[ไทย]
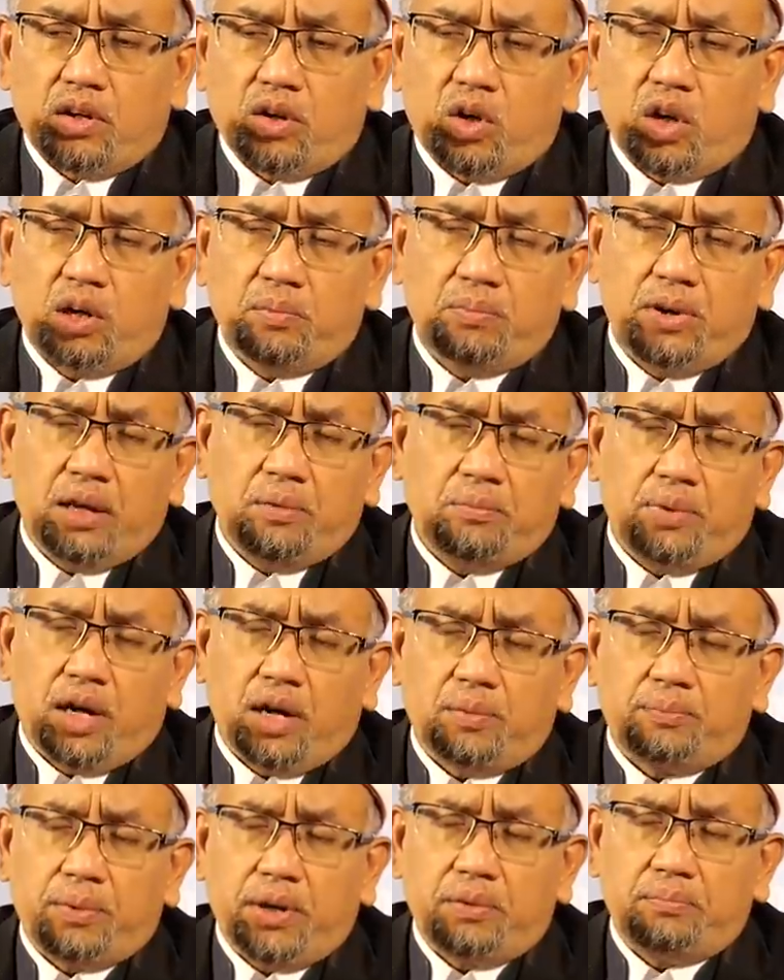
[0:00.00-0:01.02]
คนเป็นพ่อ
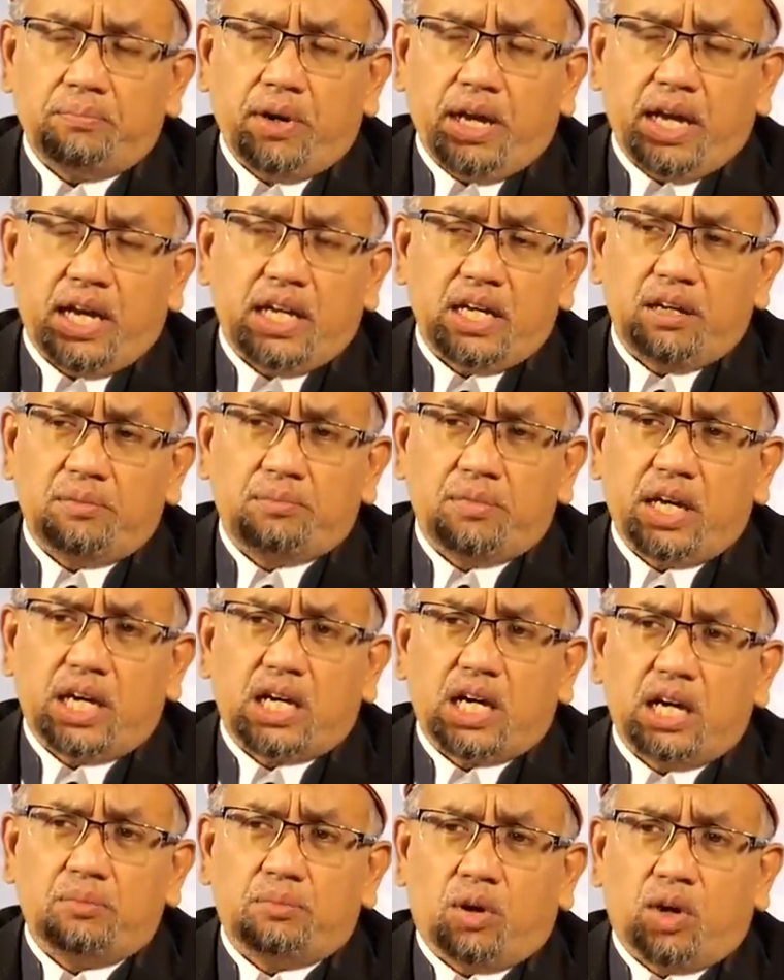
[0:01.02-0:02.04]
เป็นแม่นี่ไม่
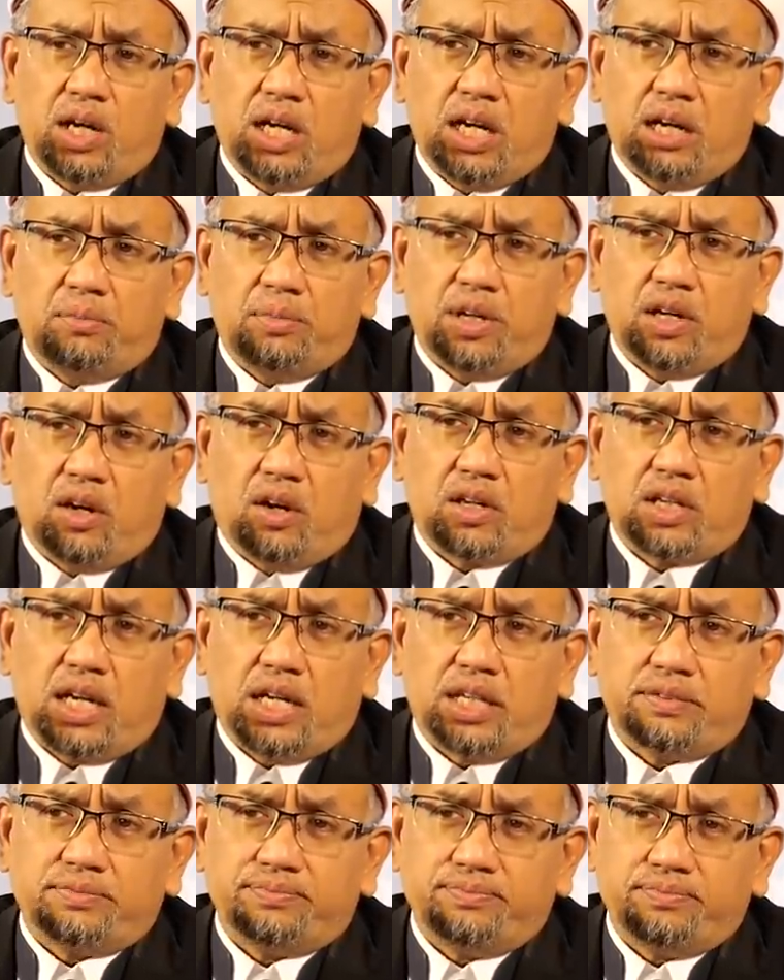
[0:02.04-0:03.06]
เคยบ่นนะพี่น้องนะ